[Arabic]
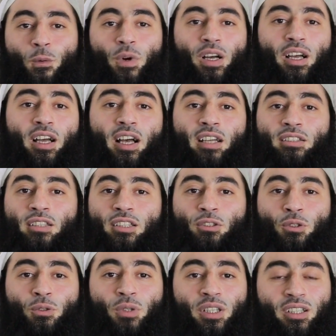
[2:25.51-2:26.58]
وأن
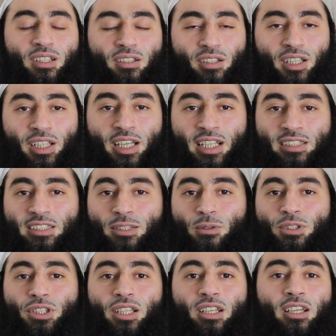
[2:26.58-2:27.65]
ندعو إلى الله عز
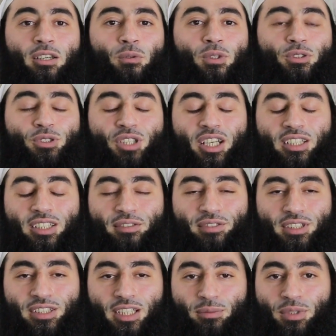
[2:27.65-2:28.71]
وجل ونجاهد
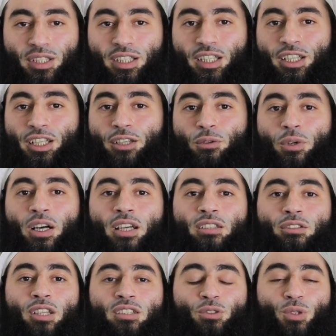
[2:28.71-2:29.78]
في سبيله
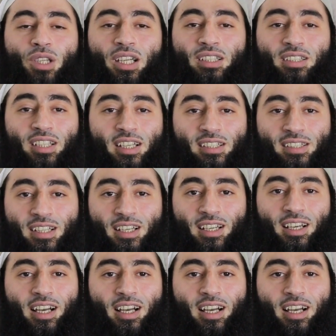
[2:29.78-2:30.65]
وأن ندل الناس